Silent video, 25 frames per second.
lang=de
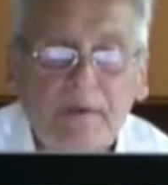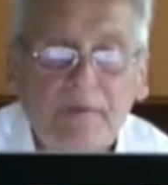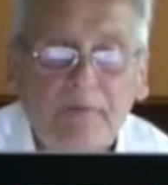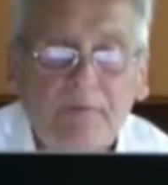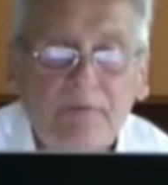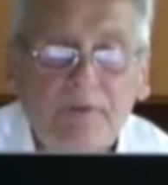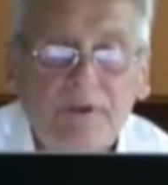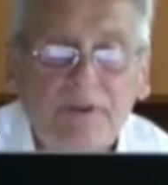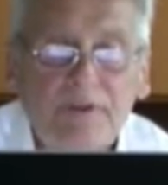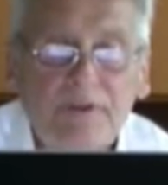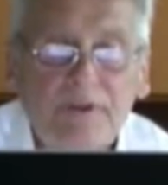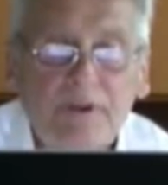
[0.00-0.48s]

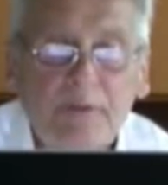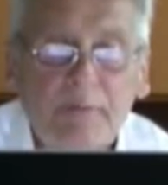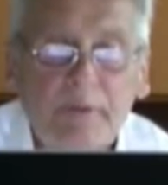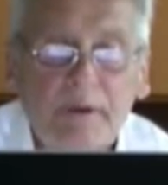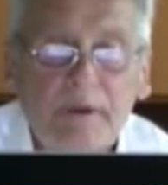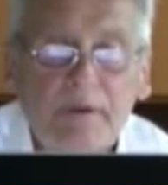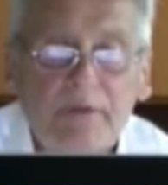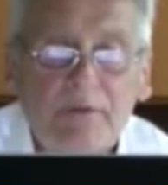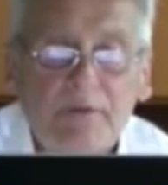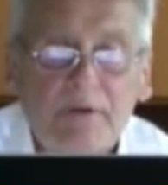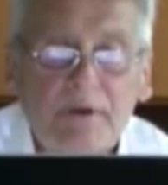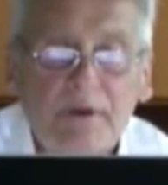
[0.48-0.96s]
Wichtig bei
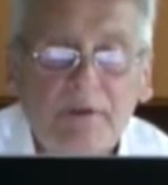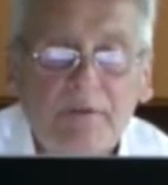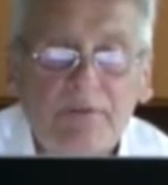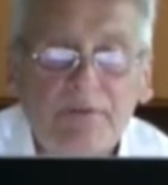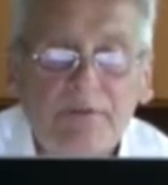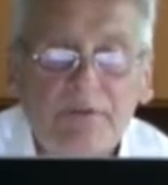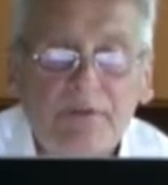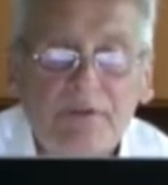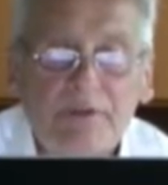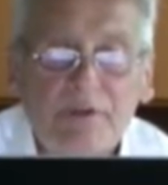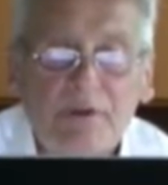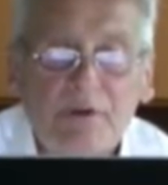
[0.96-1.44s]
dieser
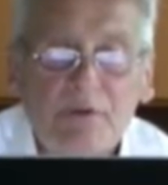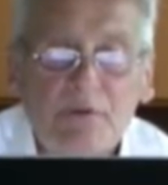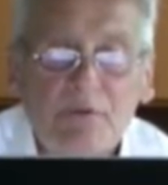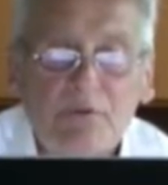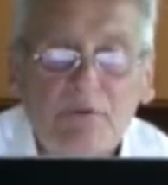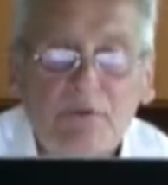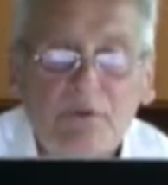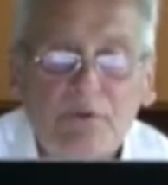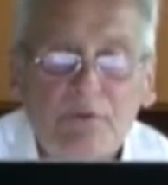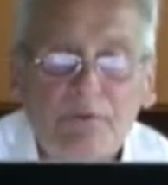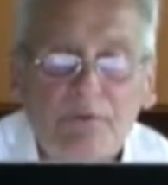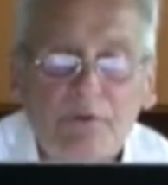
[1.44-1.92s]

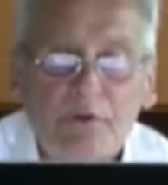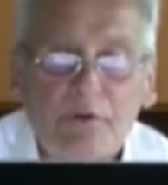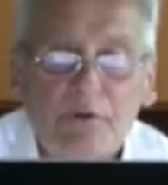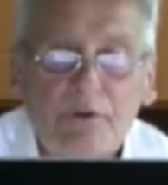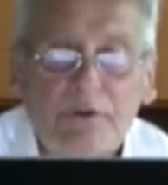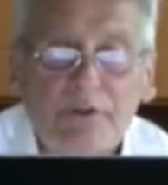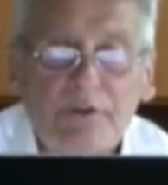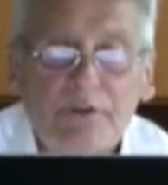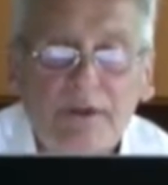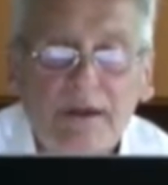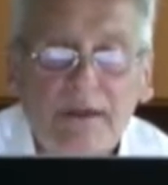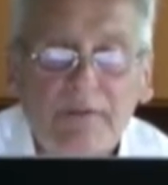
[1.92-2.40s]
Inszenierung dürfte auch
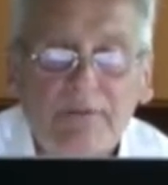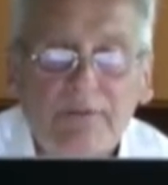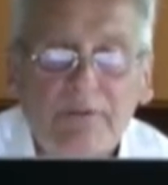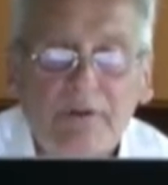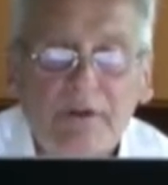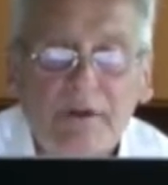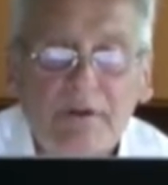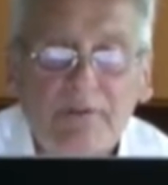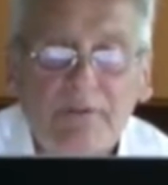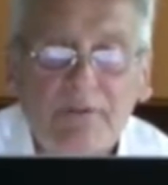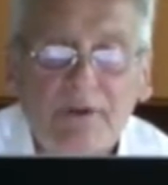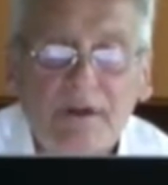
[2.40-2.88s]
die
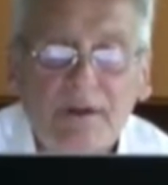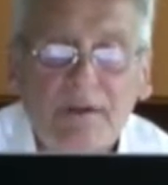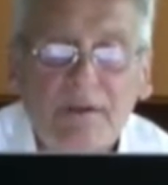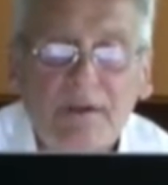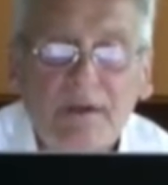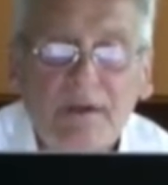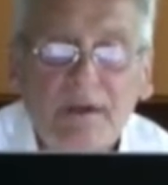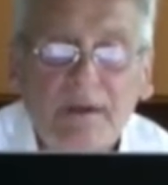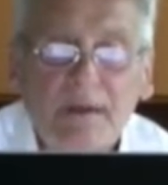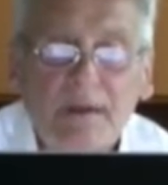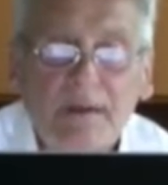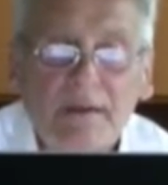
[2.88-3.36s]
Tatsache sein,
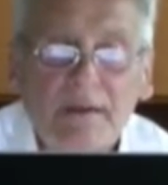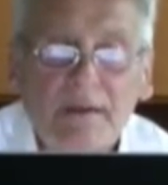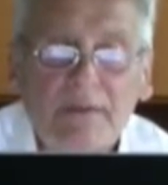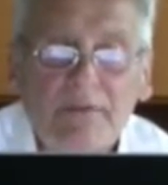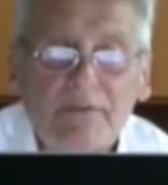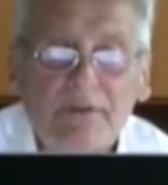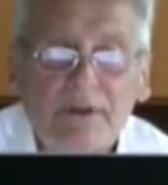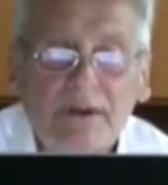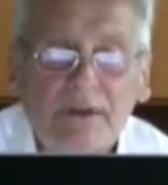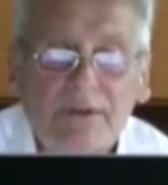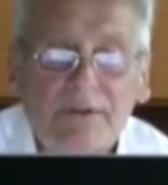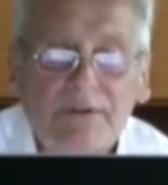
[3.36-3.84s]

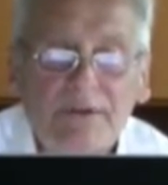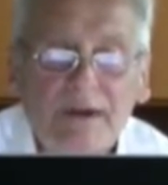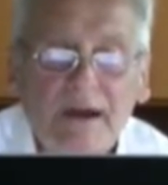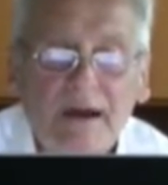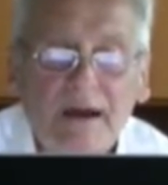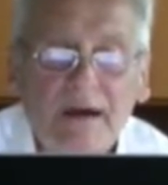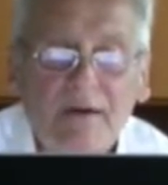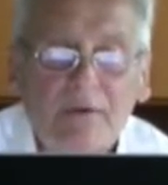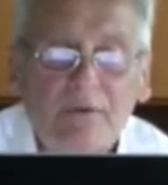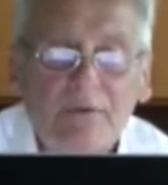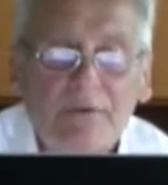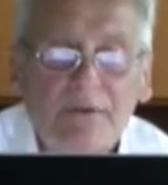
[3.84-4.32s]
dass
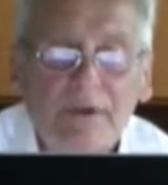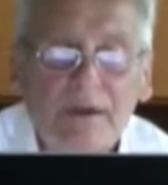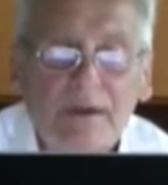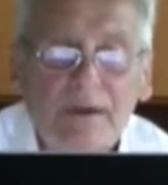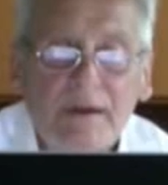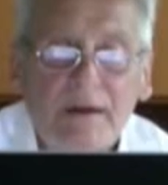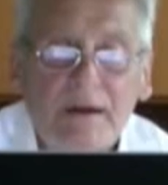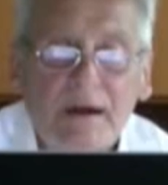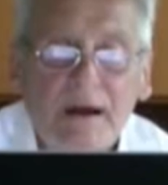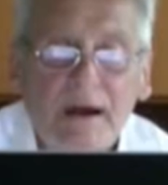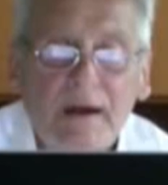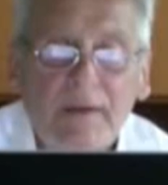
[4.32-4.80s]
Katar und der
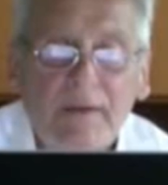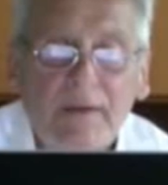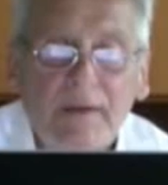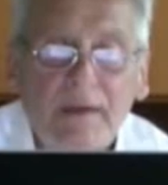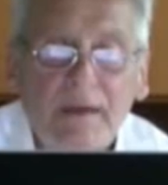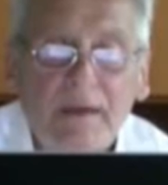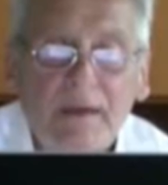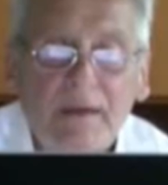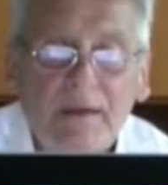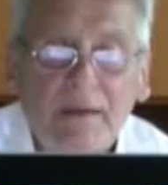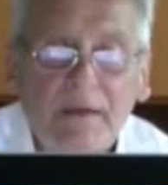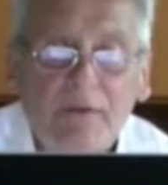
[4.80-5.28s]
Iran
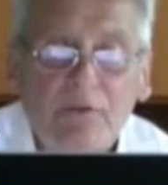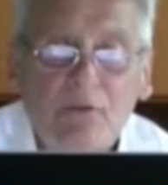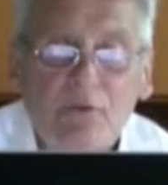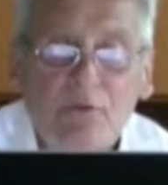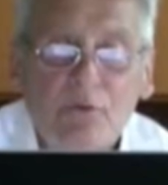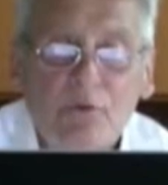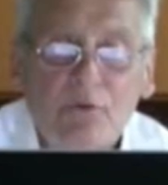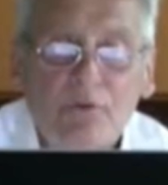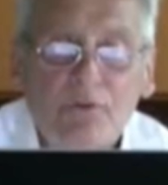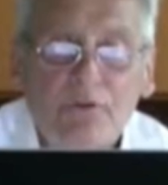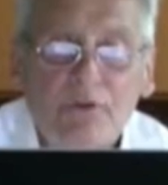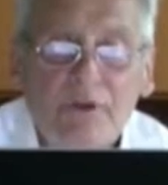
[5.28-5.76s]
das
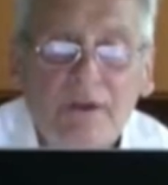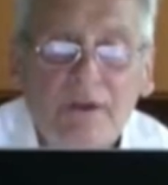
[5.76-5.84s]
größte